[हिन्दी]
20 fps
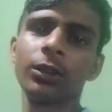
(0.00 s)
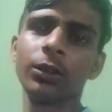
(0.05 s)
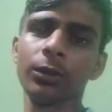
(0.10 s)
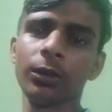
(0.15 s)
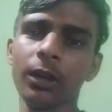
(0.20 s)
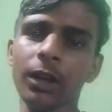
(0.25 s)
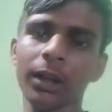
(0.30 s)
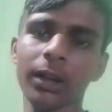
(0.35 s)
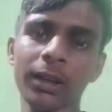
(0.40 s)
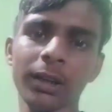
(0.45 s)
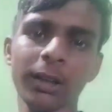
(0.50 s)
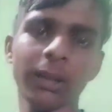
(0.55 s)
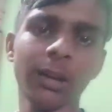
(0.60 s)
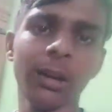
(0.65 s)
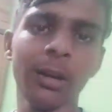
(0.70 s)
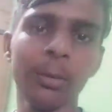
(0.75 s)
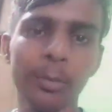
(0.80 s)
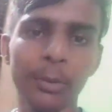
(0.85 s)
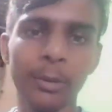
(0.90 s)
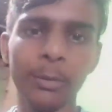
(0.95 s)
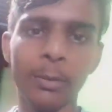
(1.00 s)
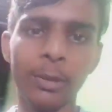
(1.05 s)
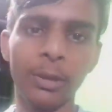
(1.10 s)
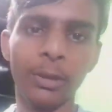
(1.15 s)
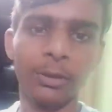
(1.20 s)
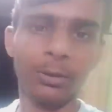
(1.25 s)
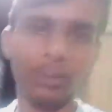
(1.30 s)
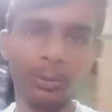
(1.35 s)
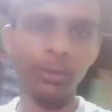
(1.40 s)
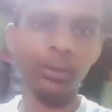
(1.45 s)
तो यार अपने भाई
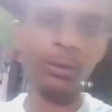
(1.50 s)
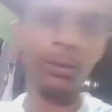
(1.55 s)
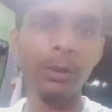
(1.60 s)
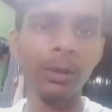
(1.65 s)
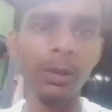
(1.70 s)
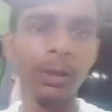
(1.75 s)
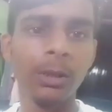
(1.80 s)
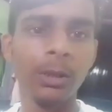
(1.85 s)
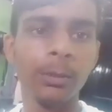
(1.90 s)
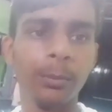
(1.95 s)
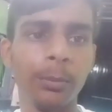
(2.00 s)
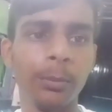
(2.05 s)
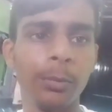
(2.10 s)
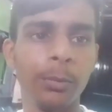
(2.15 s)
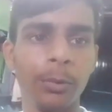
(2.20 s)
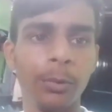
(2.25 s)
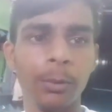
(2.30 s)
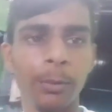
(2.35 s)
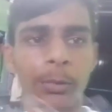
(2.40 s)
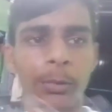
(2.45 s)
को पूरी